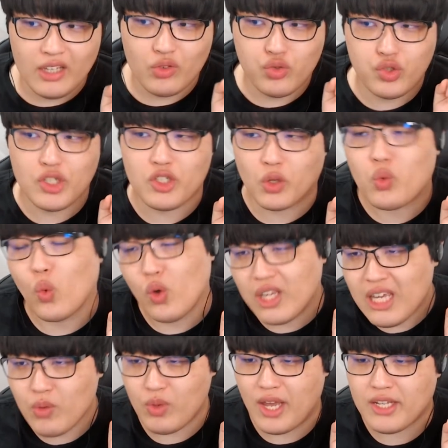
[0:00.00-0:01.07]
둘이서
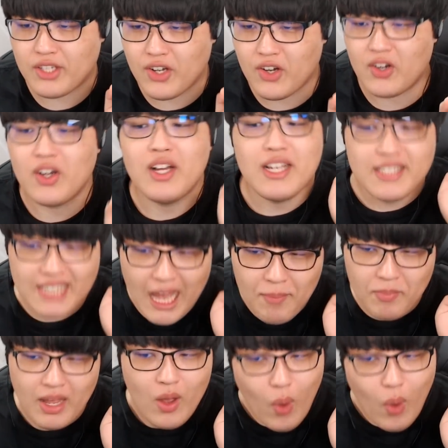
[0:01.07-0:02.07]
놀기 위해서 3.